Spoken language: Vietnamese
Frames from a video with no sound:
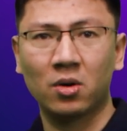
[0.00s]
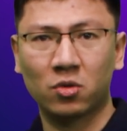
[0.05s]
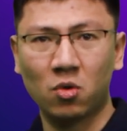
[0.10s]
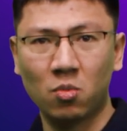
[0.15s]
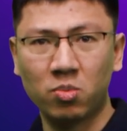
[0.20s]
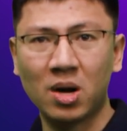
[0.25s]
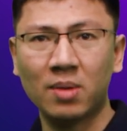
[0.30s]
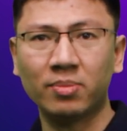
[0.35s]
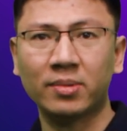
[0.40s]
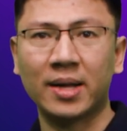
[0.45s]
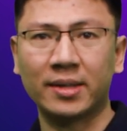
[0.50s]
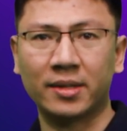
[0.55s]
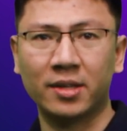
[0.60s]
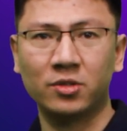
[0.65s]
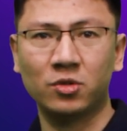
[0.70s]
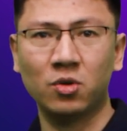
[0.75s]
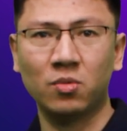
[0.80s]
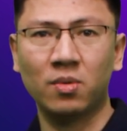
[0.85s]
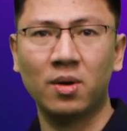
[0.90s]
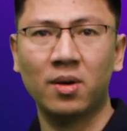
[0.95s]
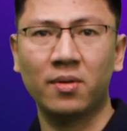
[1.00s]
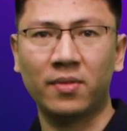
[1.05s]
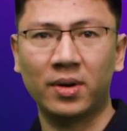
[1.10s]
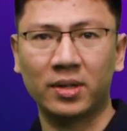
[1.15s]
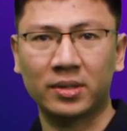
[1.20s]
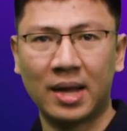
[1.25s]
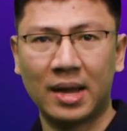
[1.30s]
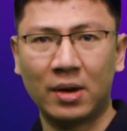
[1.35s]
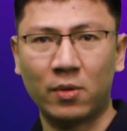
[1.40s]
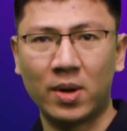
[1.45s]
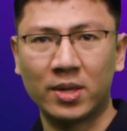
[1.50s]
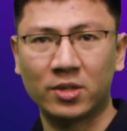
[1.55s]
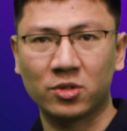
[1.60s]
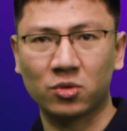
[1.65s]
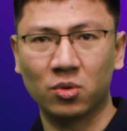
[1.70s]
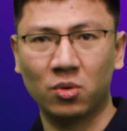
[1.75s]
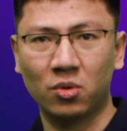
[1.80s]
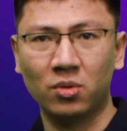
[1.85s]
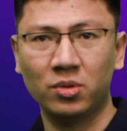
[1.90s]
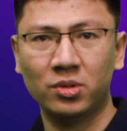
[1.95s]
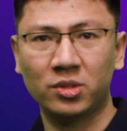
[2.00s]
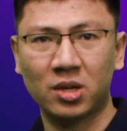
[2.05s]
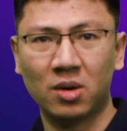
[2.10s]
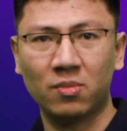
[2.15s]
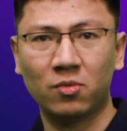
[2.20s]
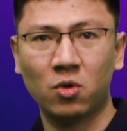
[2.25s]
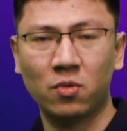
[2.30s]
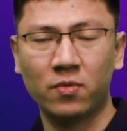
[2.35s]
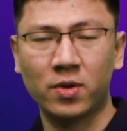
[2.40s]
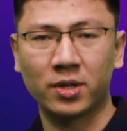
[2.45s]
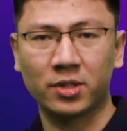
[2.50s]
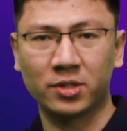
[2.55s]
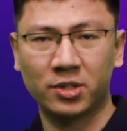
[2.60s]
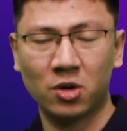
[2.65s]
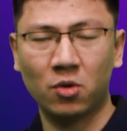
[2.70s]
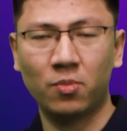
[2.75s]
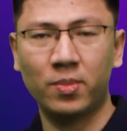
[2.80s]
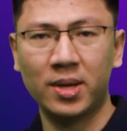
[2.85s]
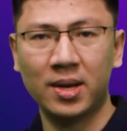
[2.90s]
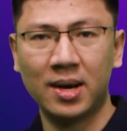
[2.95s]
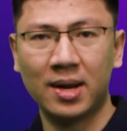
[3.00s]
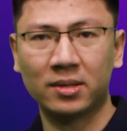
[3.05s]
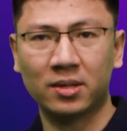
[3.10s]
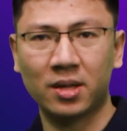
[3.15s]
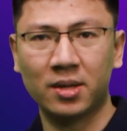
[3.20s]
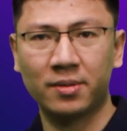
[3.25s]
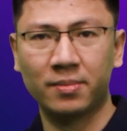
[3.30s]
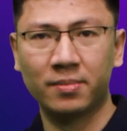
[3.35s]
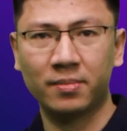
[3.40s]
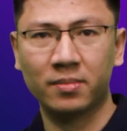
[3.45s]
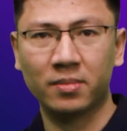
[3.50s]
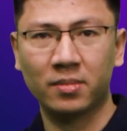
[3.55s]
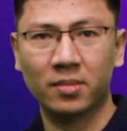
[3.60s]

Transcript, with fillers: cung cấp thẻ tín dụng và tài khoản số trong khu vực châu Mỹ Latin.